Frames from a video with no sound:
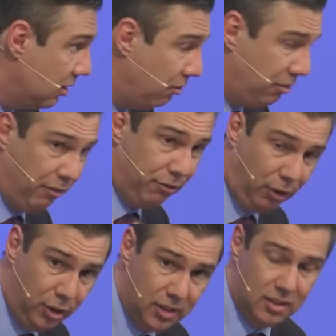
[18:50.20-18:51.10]

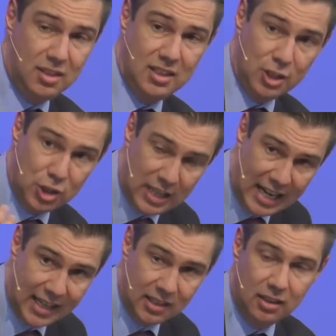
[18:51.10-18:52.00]
Verfolgt,
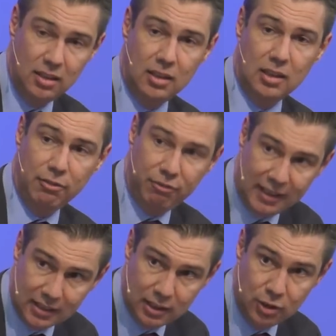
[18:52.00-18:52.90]
zerschlagen,
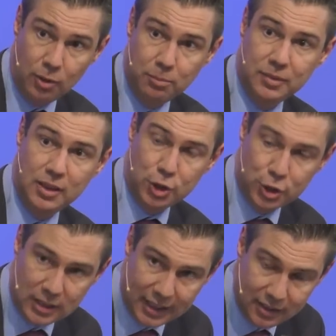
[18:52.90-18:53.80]
gefangen genommen,
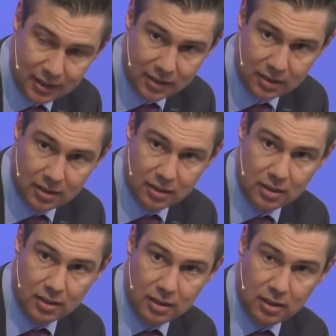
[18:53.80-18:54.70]
gesteinigt,
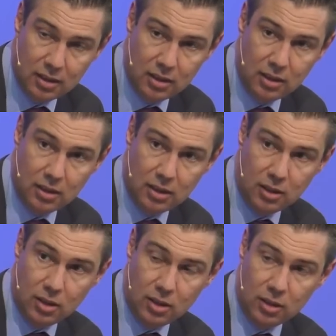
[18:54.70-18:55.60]

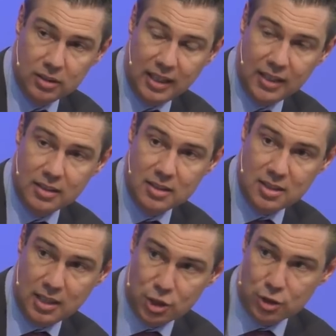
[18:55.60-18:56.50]
und dann
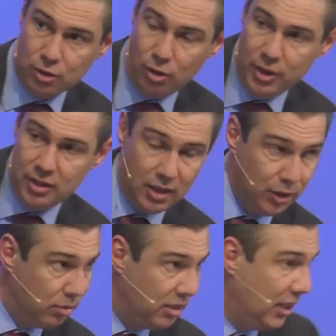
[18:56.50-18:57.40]
zerstreut nach
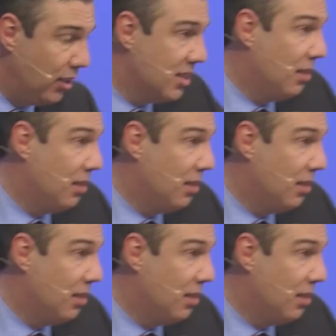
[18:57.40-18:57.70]
Judäa und